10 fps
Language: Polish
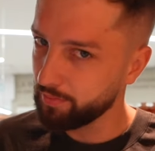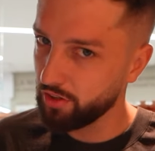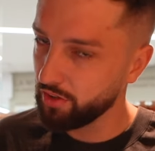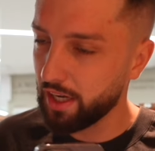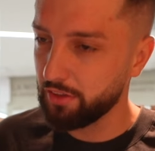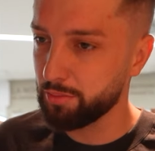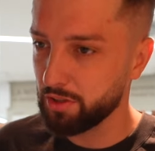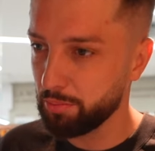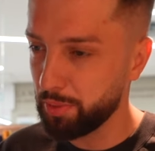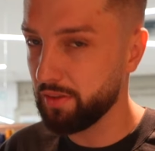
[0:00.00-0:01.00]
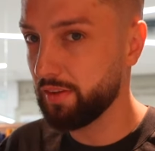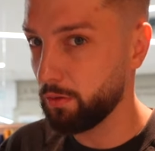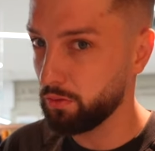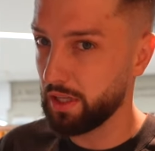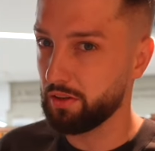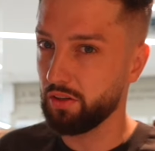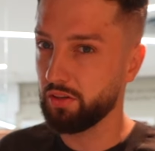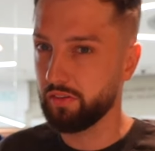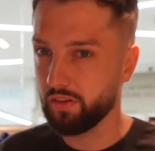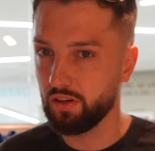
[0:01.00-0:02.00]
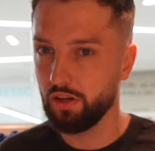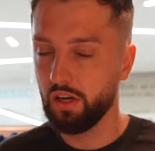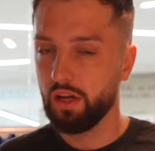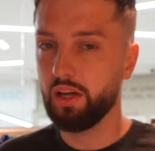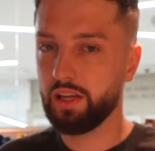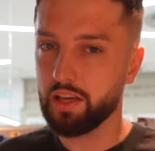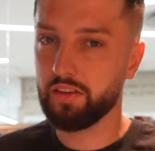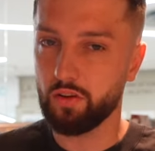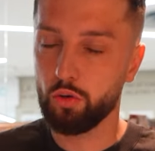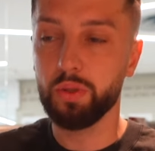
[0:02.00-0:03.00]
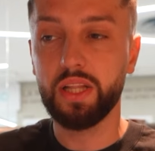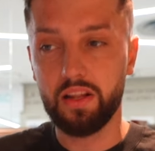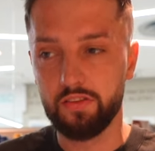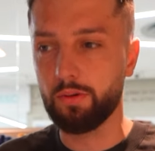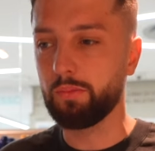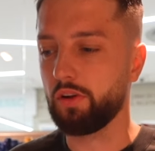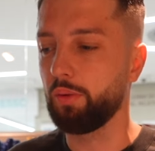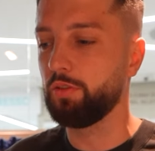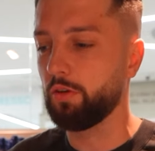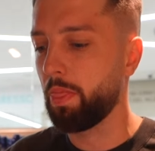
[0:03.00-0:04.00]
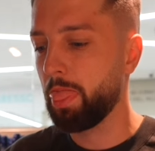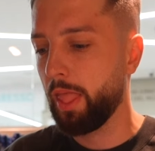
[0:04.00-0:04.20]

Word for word: Strzelajcie, macie 5 sekund na to, co, jakie zakupy na co mam zrobić.